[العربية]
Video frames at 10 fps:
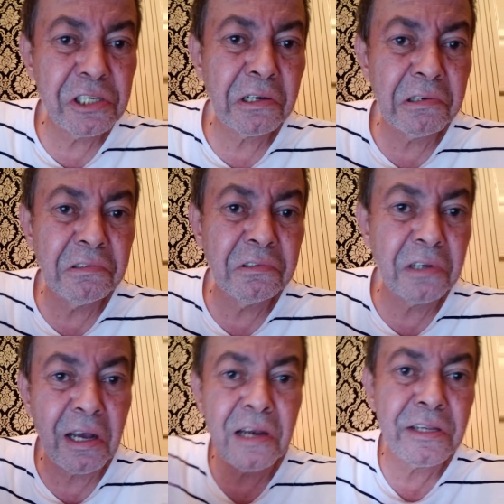
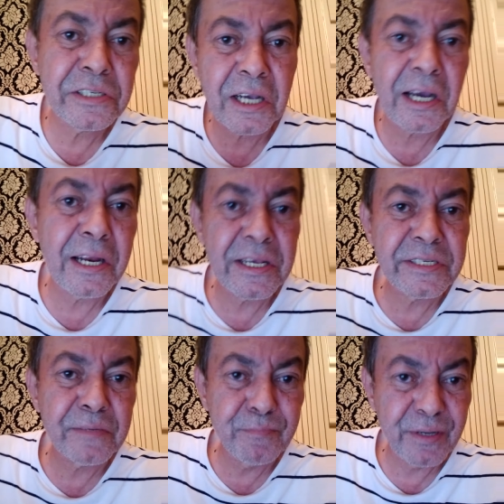نجلسك على
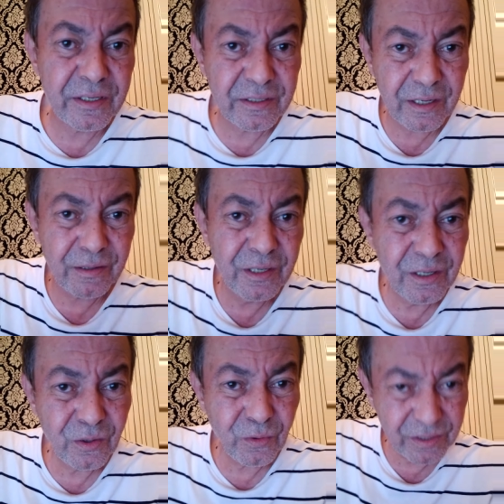زبي
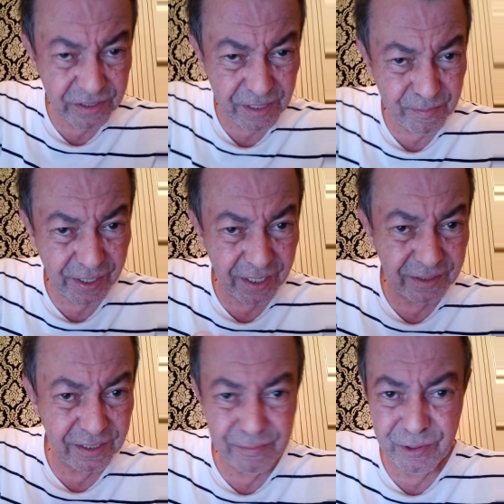وانت مرا
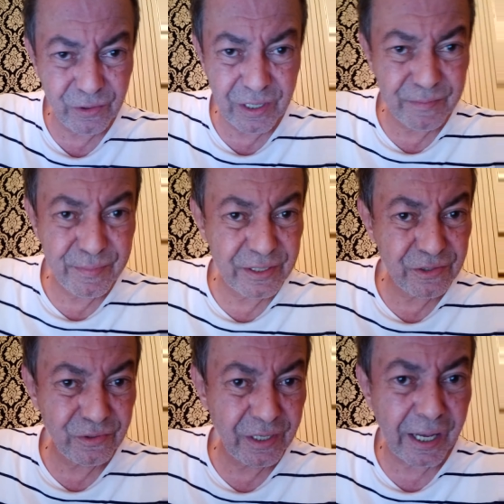دابا ولا
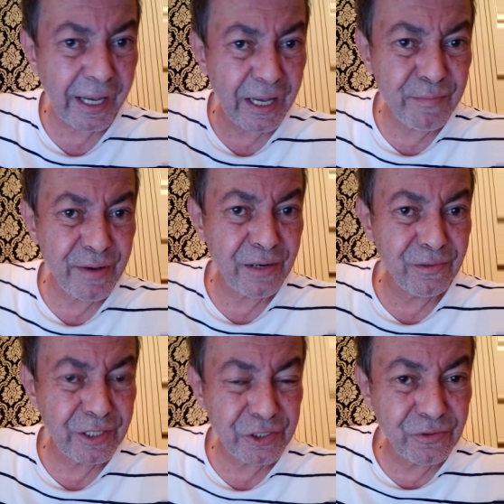بنت ولا قحبه
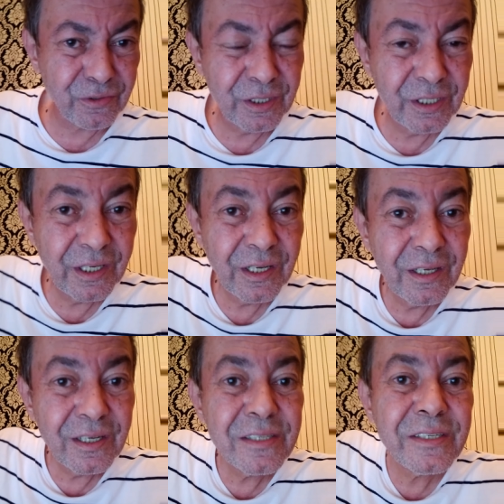ولا شنو
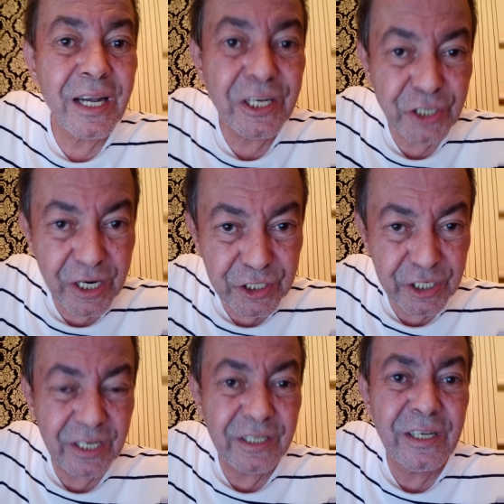انت
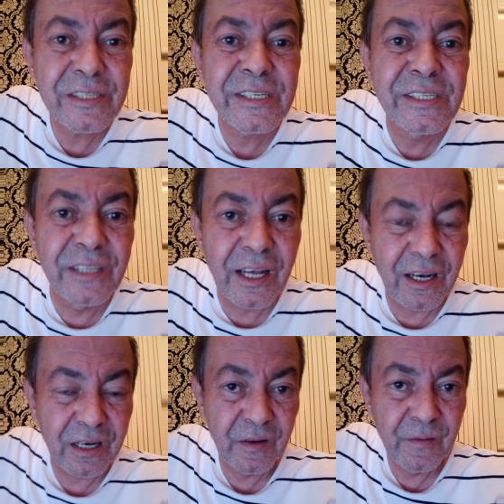حشايشيه ديال
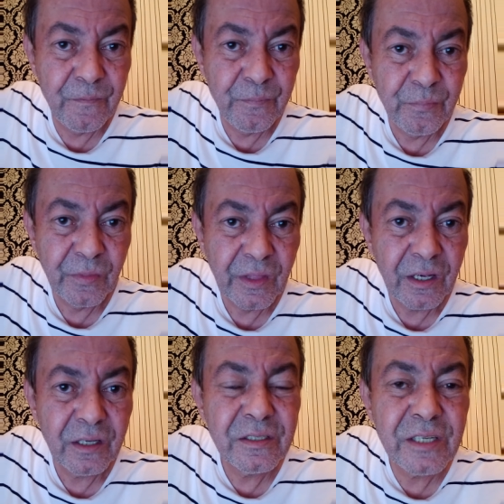الزنقه
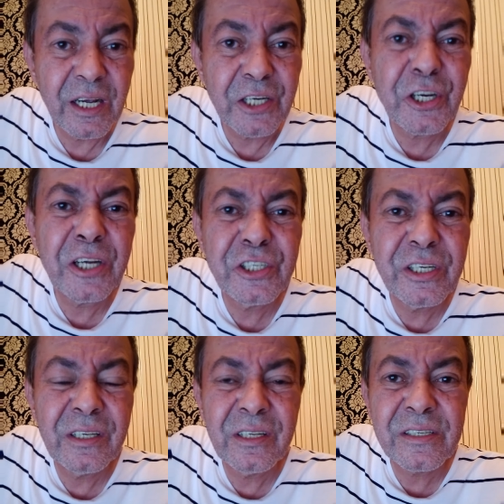انت
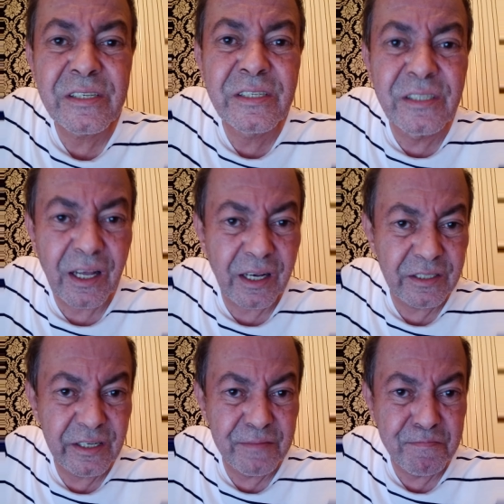حشايشيه ديال الزنقه
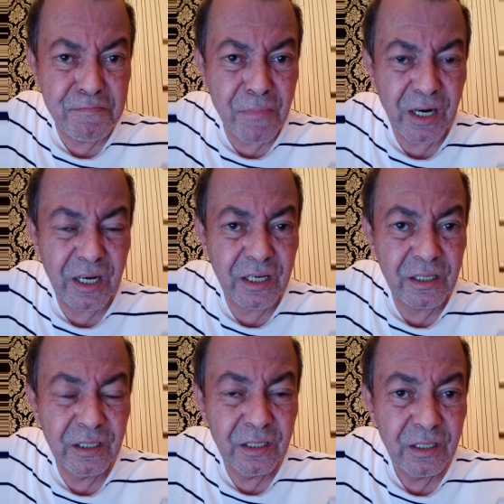ديال امك
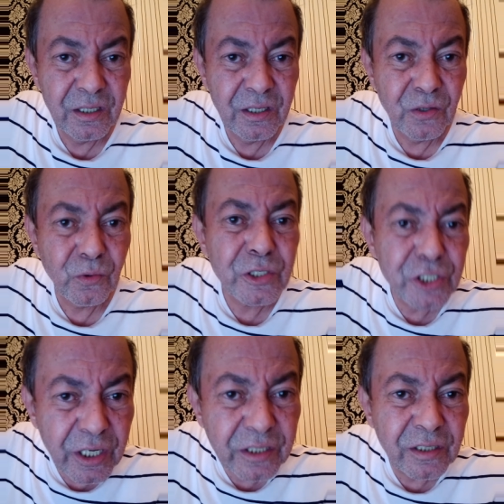كتجي
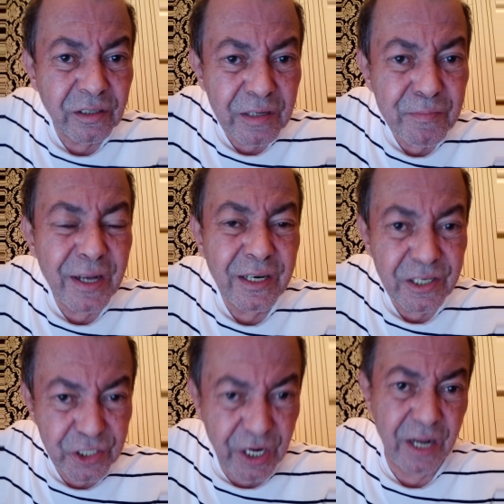كتهضري مع
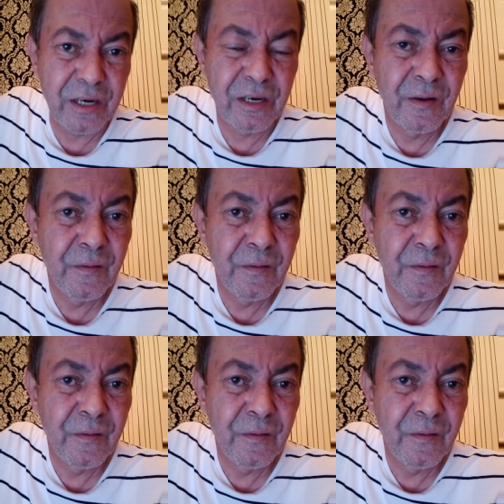الرجال